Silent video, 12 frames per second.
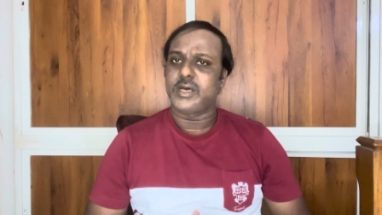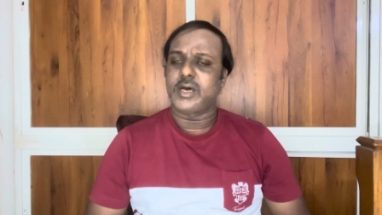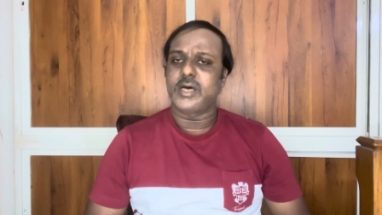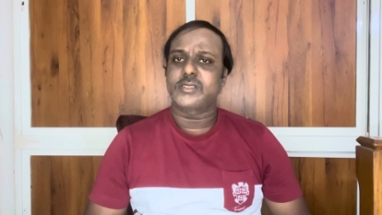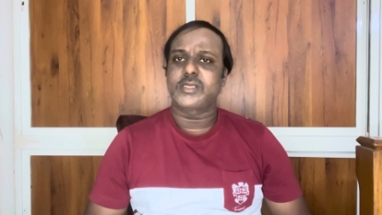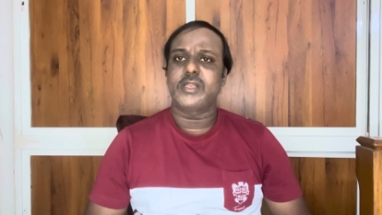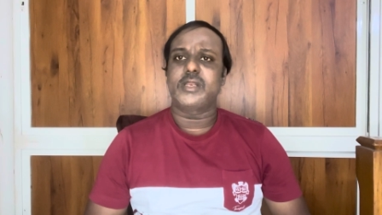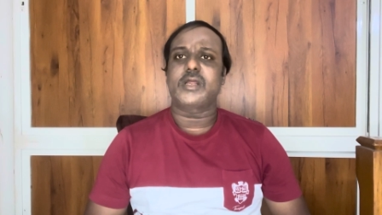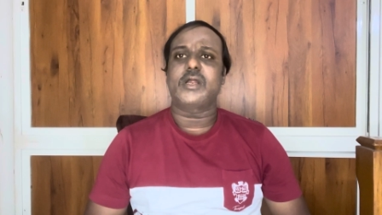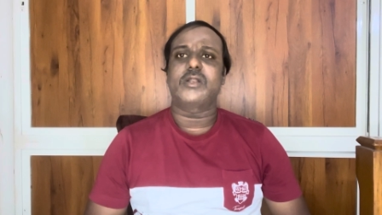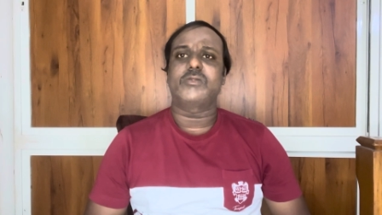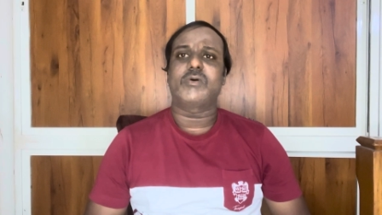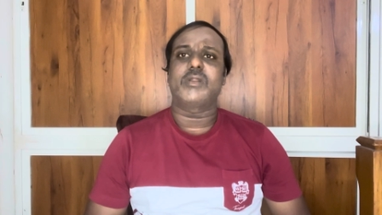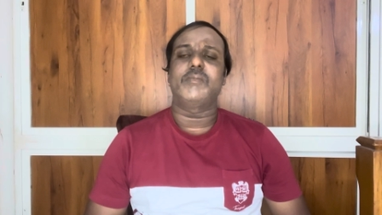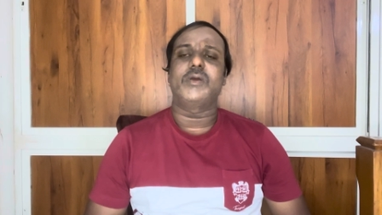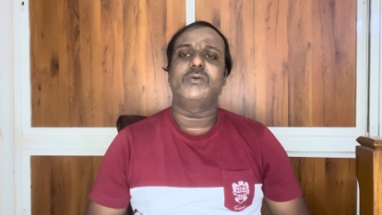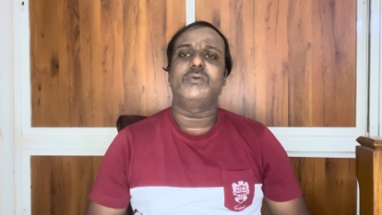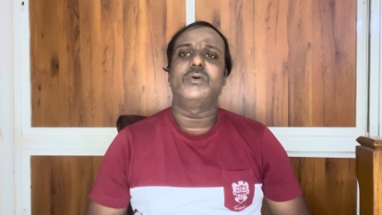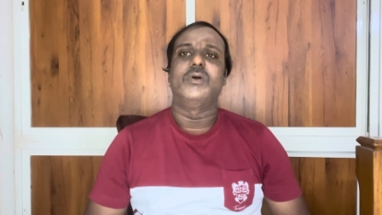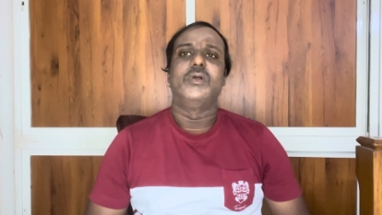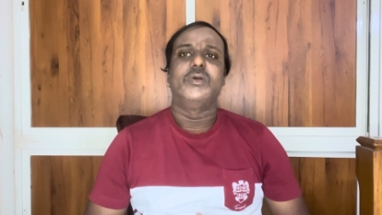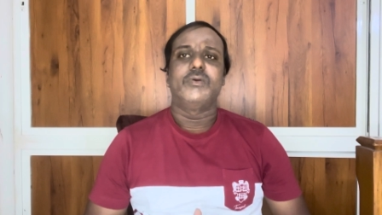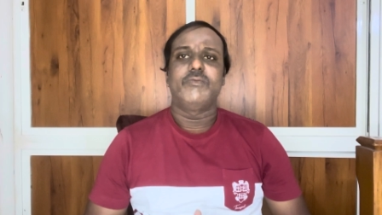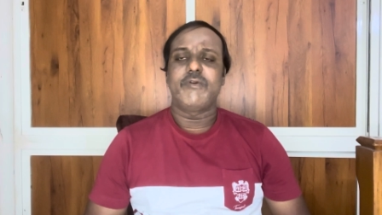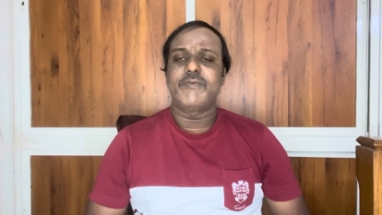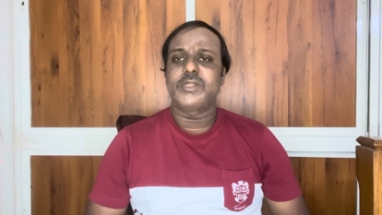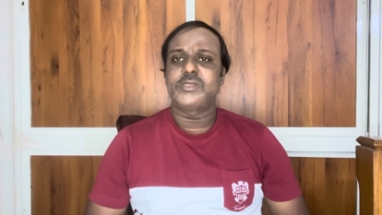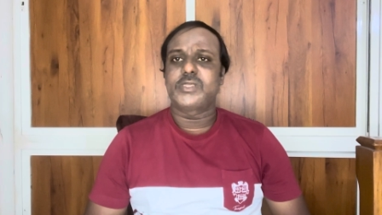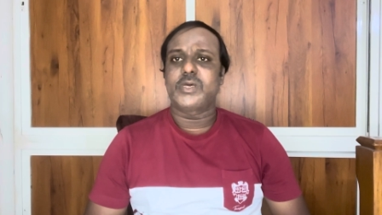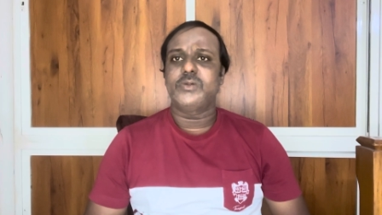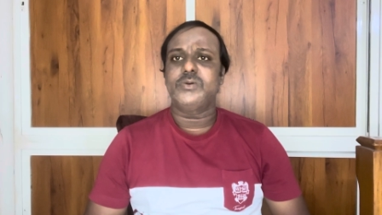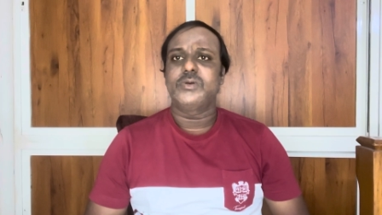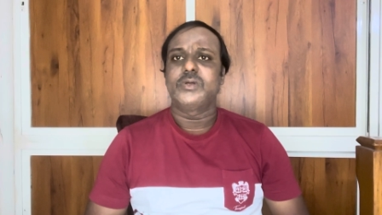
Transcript: ఆ స్క్రీన్ రికార్డర్ ద్వారా మీకు వివరిస్తాను